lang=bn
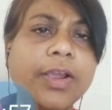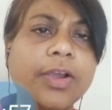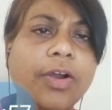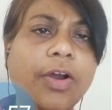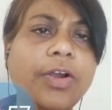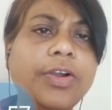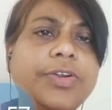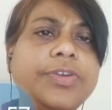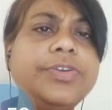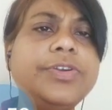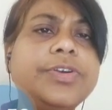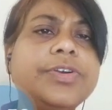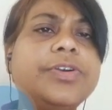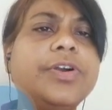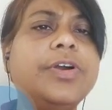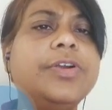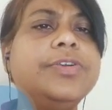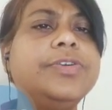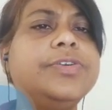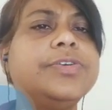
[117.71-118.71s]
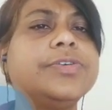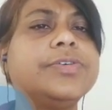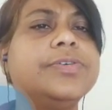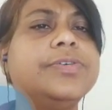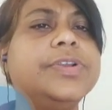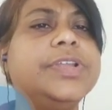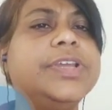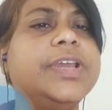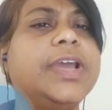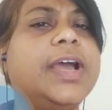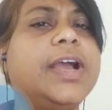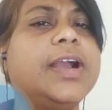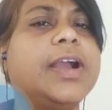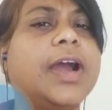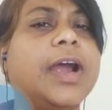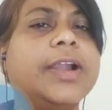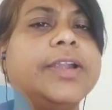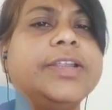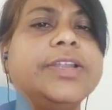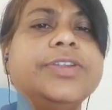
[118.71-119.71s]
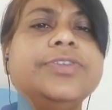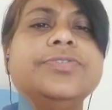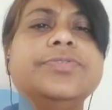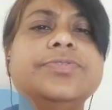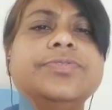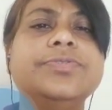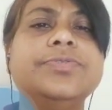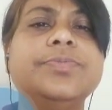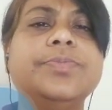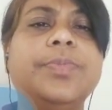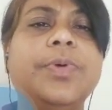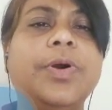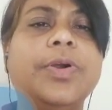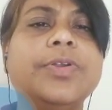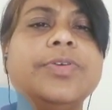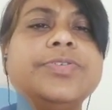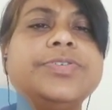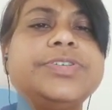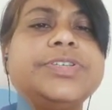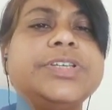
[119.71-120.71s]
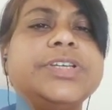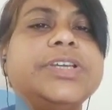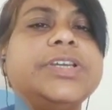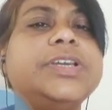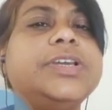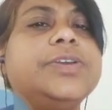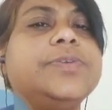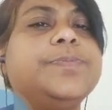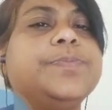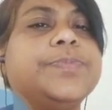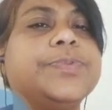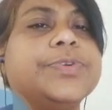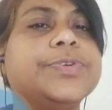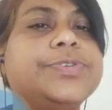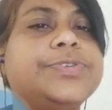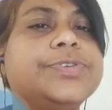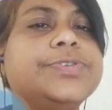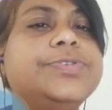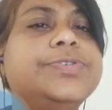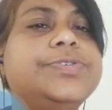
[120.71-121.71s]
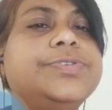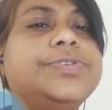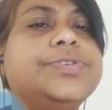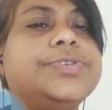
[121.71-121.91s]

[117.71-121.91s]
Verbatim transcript: খণ্ড খণ্ড করিয়া কাটিনু বড়শি প্রচণ্ড